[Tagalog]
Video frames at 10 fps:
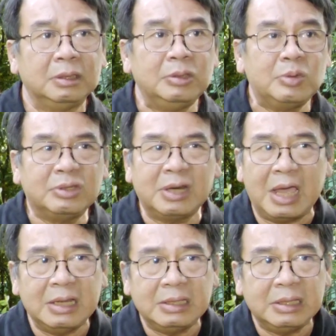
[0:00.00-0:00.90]

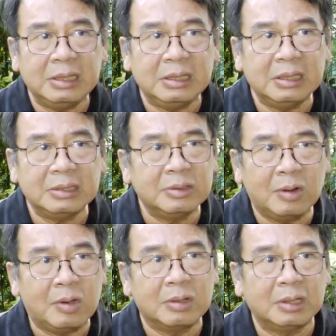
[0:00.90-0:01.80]
Neutrality is no
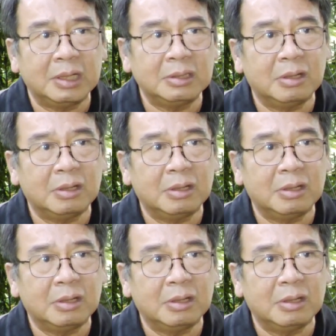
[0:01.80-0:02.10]
longer an